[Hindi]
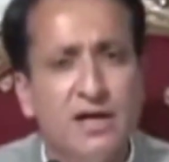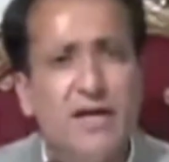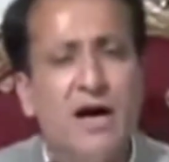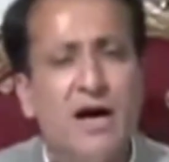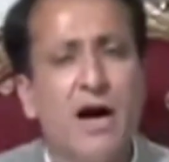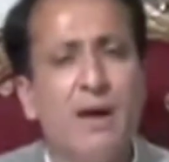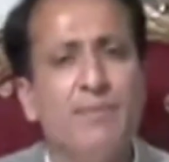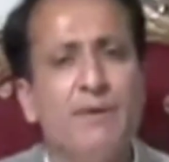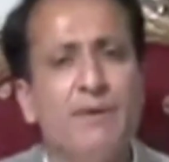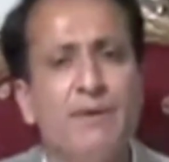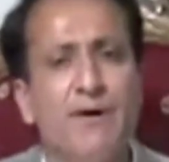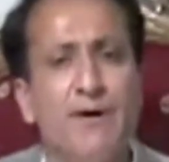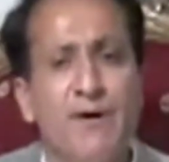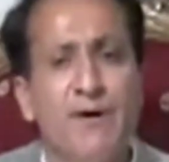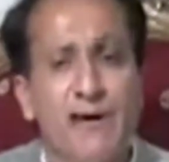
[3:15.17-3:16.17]
कि
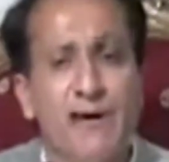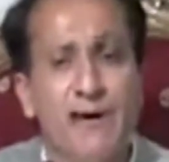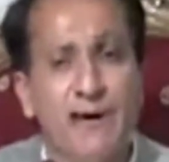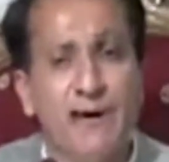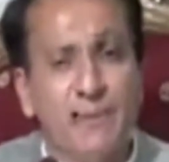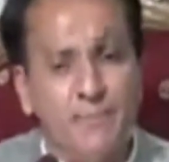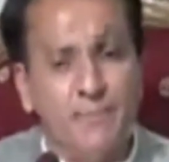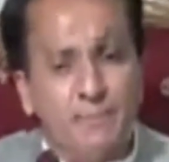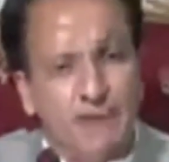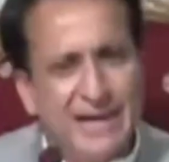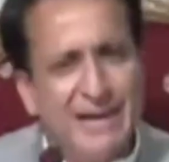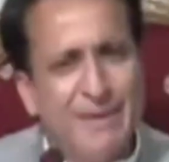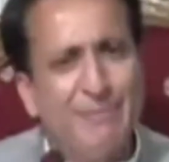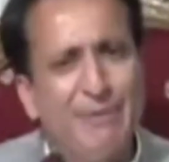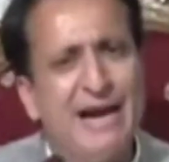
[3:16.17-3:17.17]
आपने एक
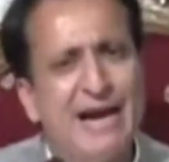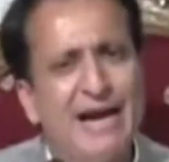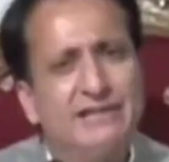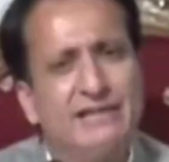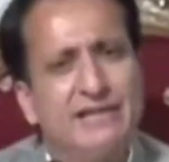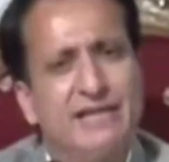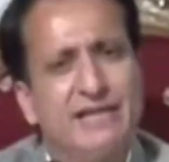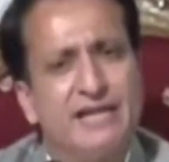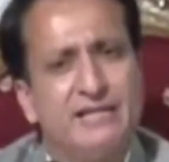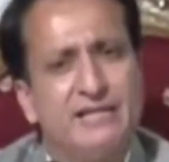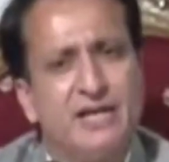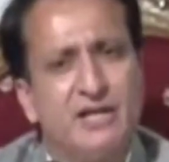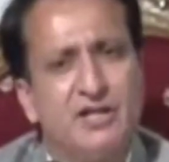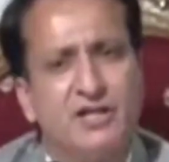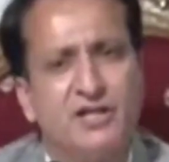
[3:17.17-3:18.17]
प्री प्लान तरीके
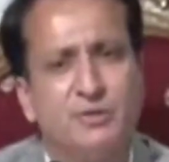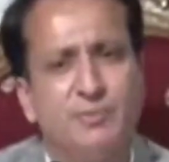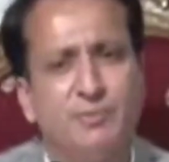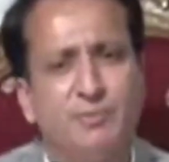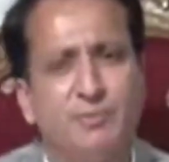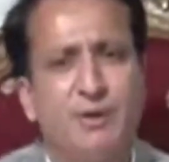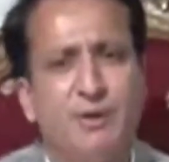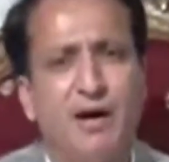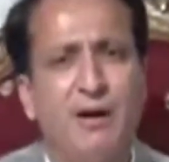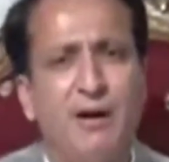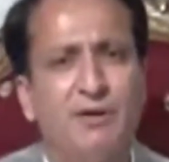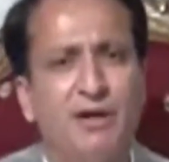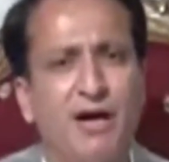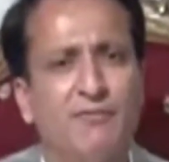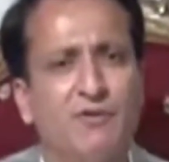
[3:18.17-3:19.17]
से एक शख्स
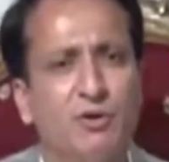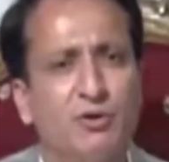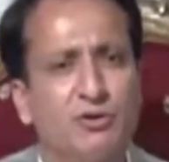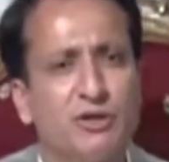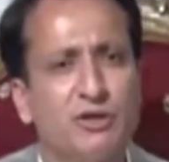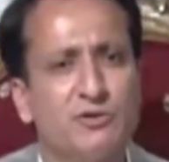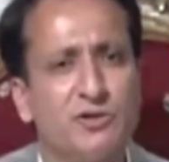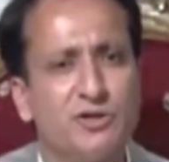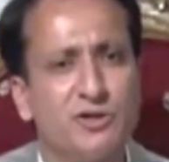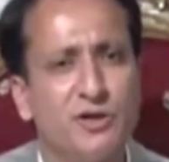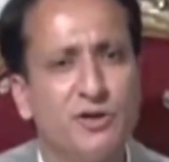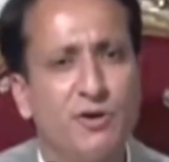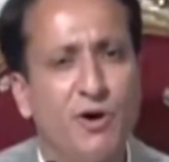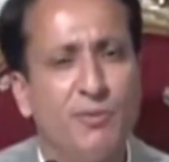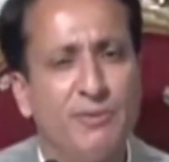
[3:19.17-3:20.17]
हमलावर होता है
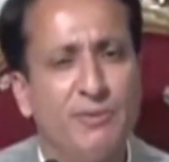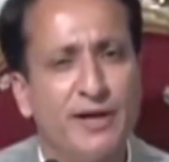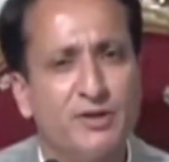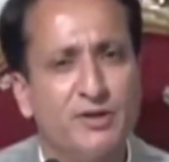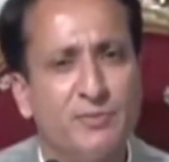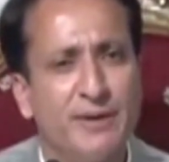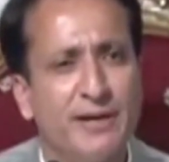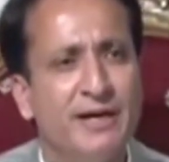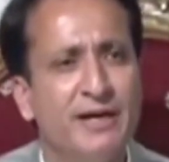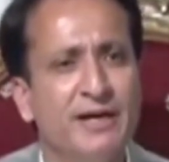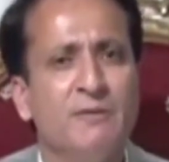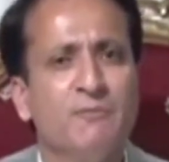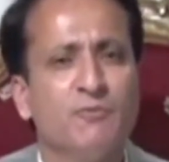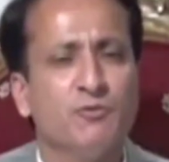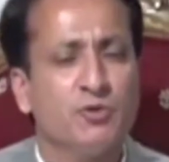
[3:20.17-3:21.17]
जुडिशियल कॉम्प्लेक्स पे
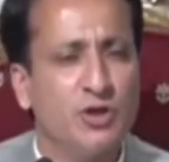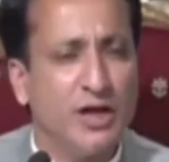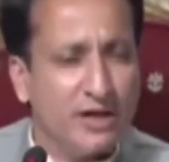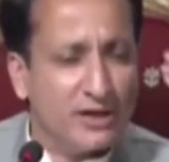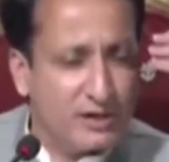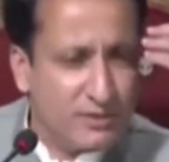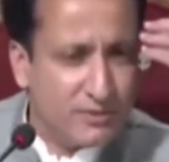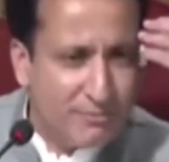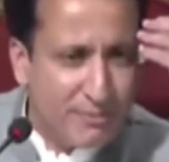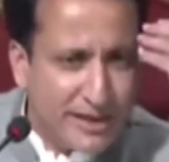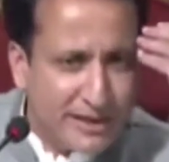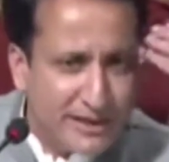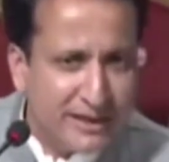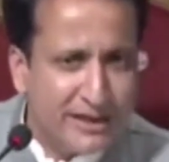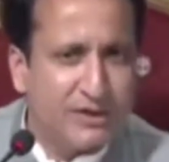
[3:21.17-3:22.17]
जज
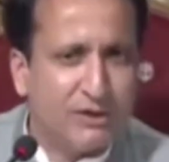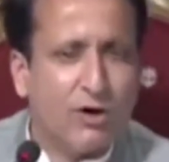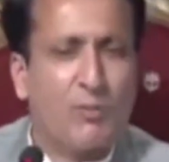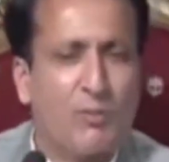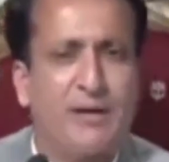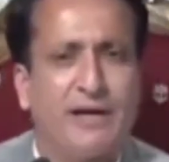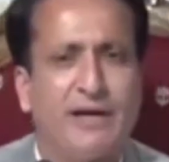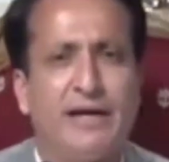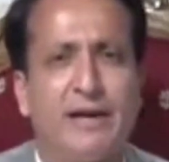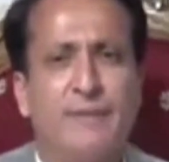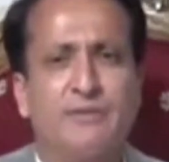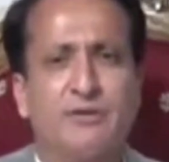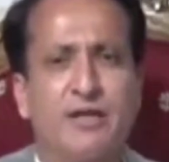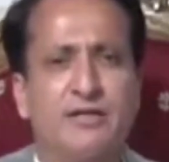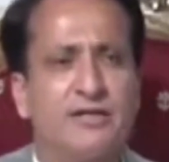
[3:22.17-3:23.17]
मेंटली तौर पे
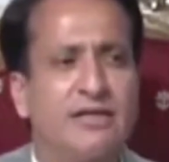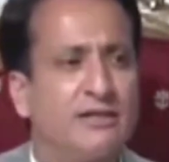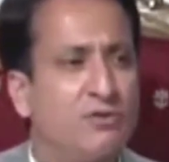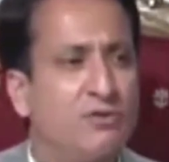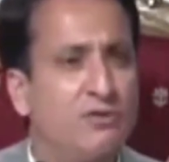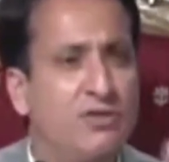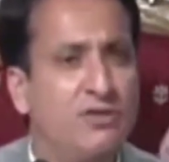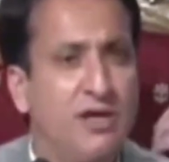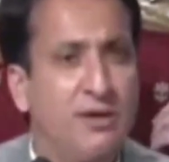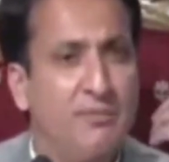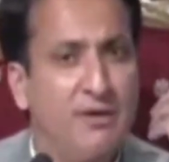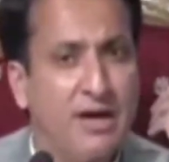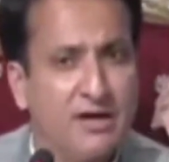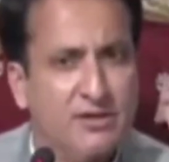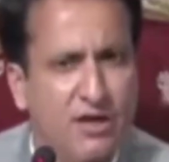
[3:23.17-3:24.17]
कलेप्स कर जाता है उसके
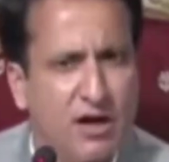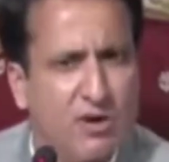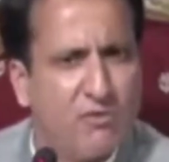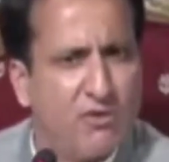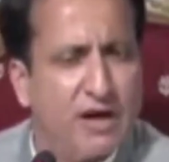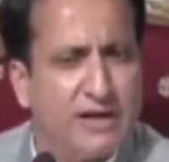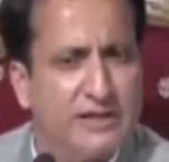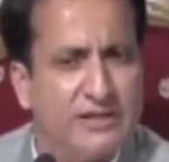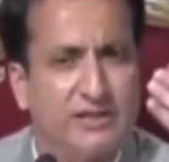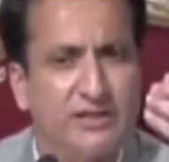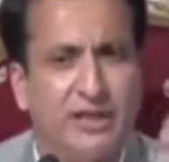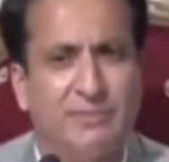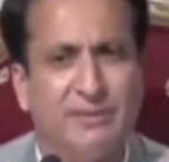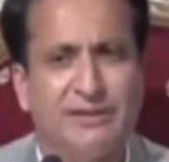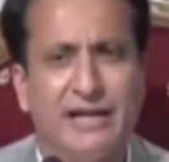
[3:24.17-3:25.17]
सामने हजारों का
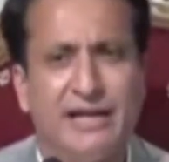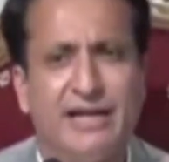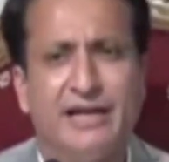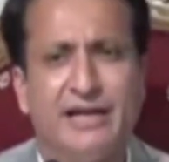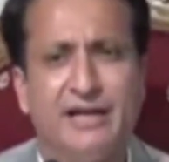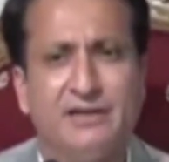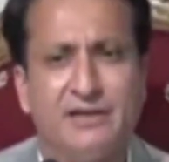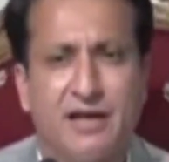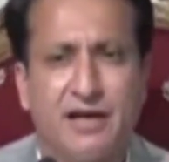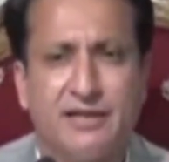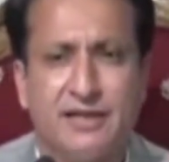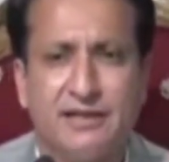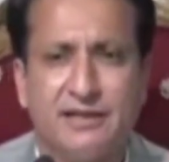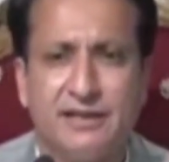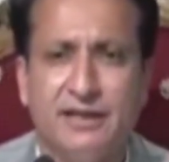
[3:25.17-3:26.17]
जत्था बंदा लेके अंदर आ
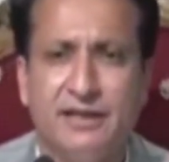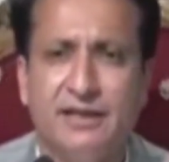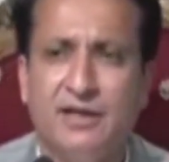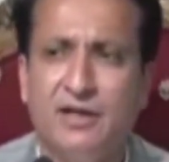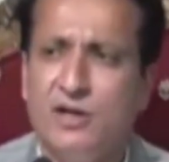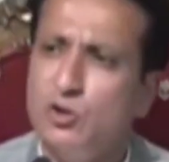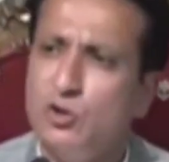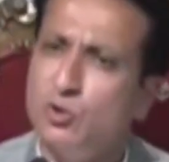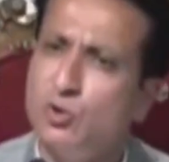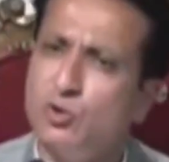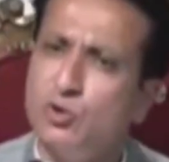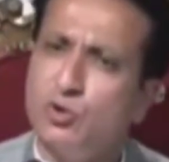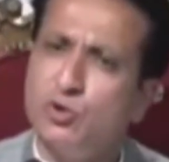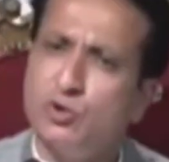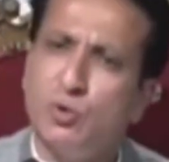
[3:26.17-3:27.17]
जाता है तो
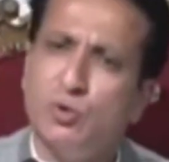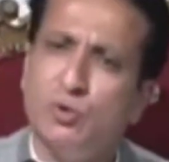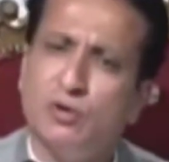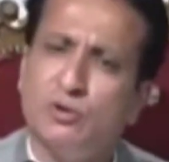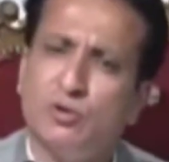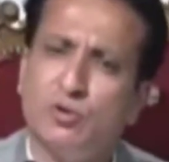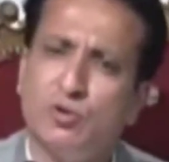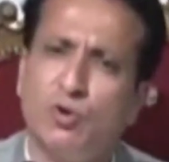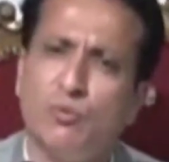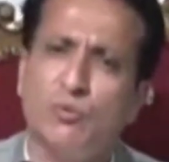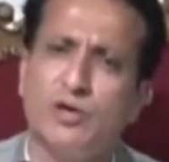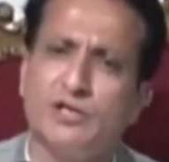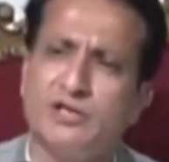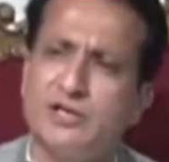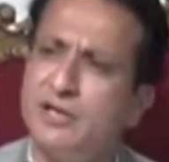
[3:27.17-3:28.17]
जो सहूलत उसको
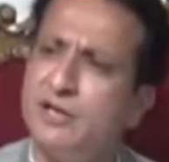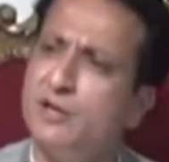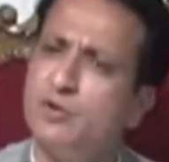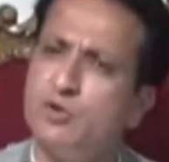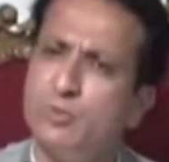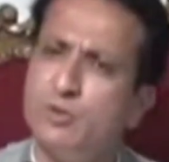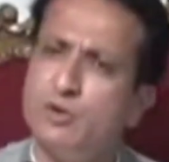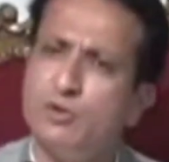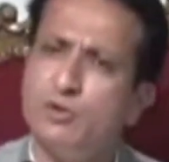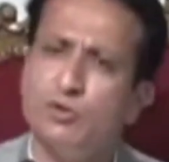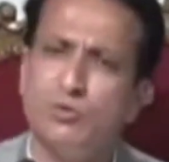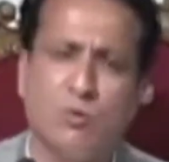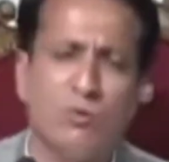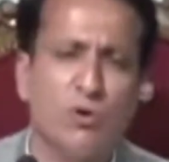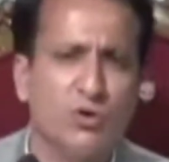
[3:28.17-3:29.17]
मैसर की उस पर तो
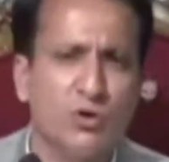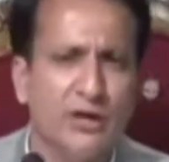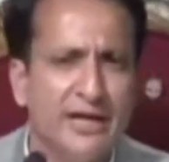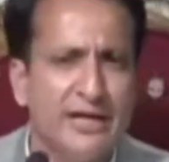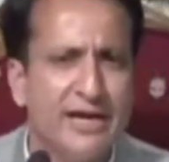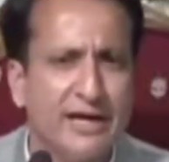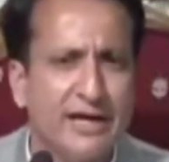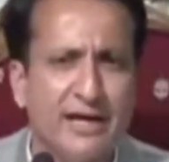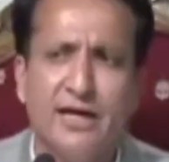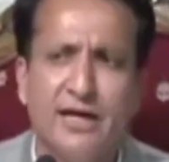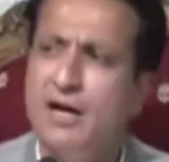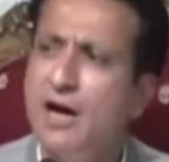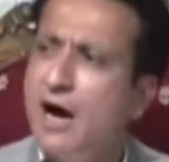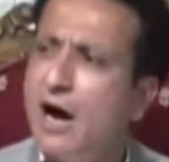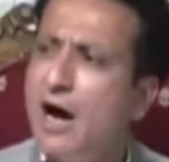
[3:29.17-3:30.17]
सुबह मोटो ने लिया कि
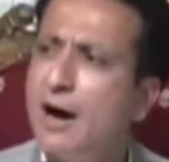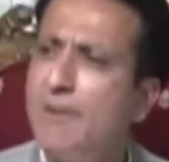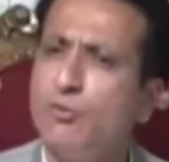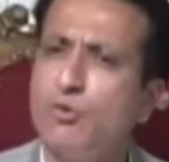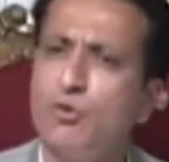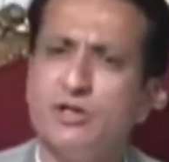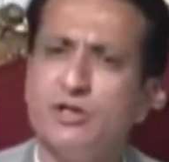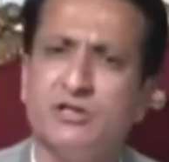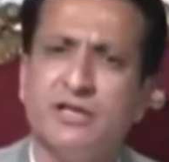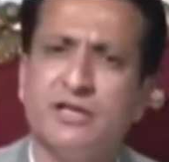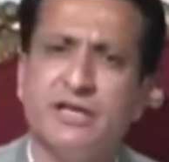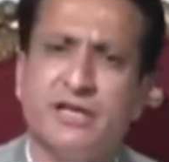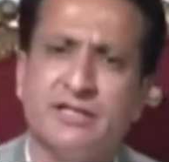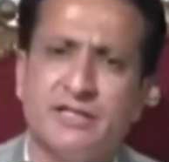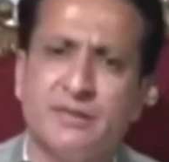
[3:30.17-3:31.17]
आपको किस
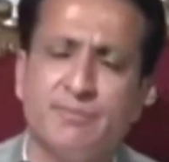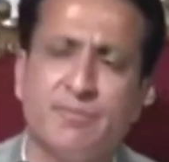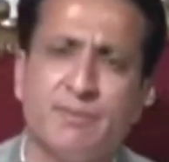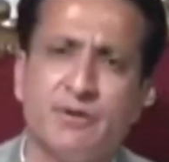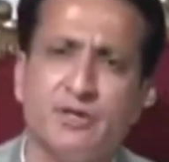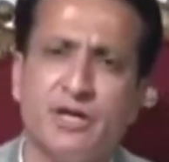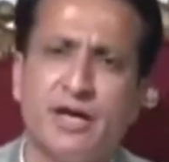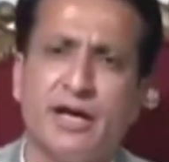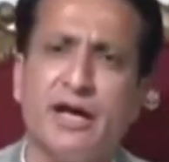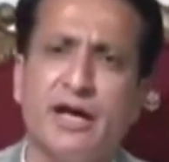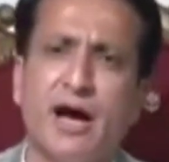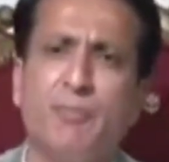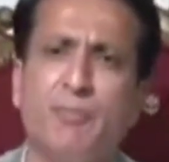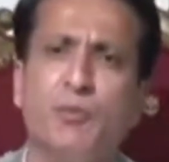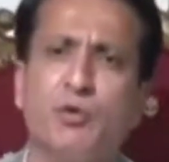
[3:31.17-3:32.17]
तरीके से परमिशन है कि
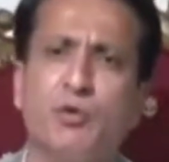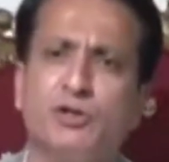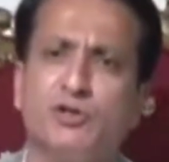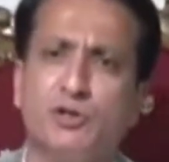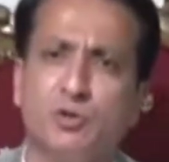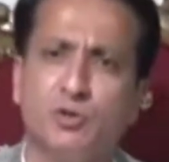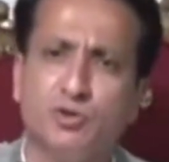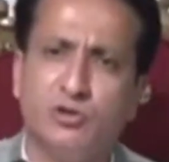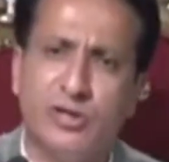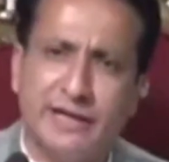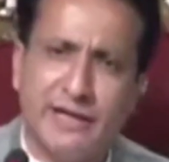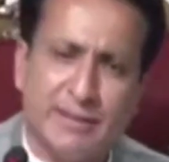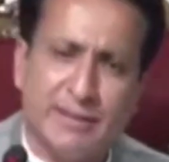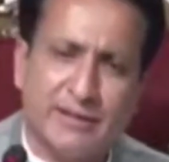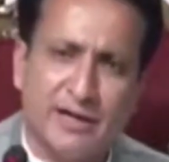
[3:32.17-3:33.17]
आप पूरा जुलूस
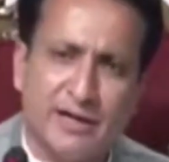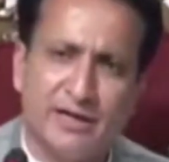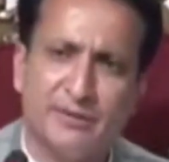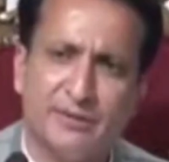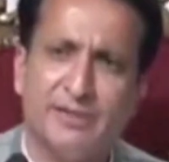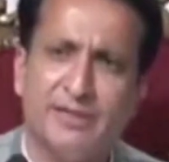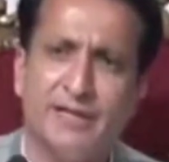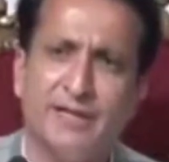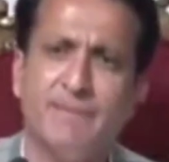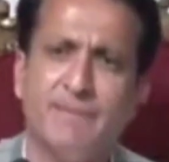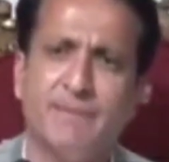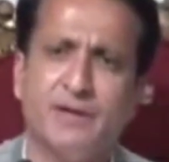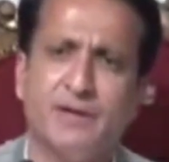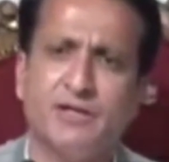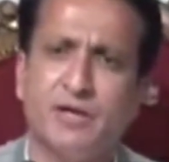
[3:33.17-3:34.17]
लेके अदालत में जाए
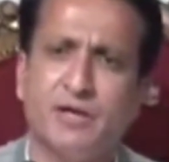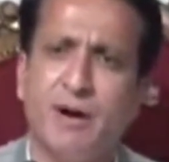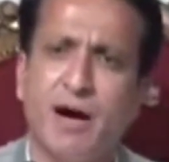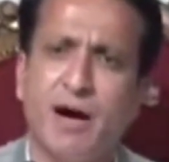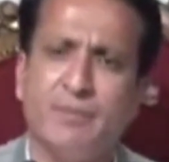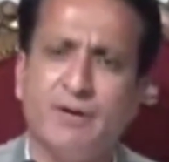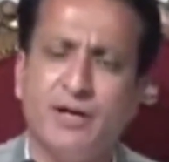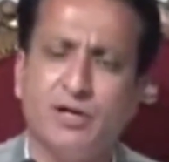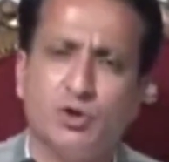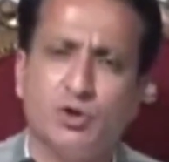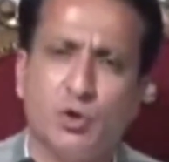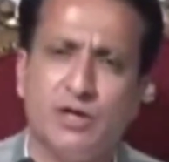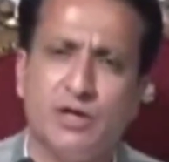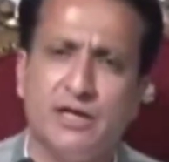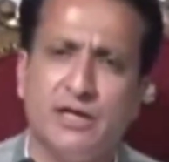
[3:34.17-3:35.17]
जब आपने एक
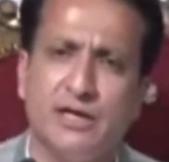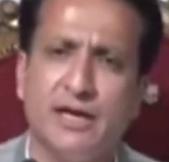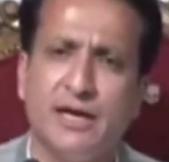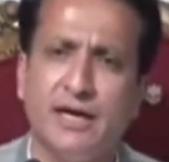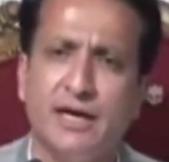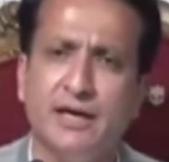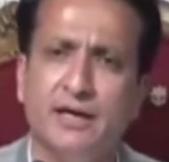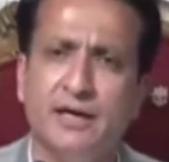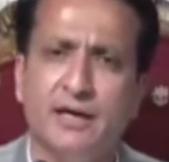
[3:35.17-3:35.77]
चोरी की है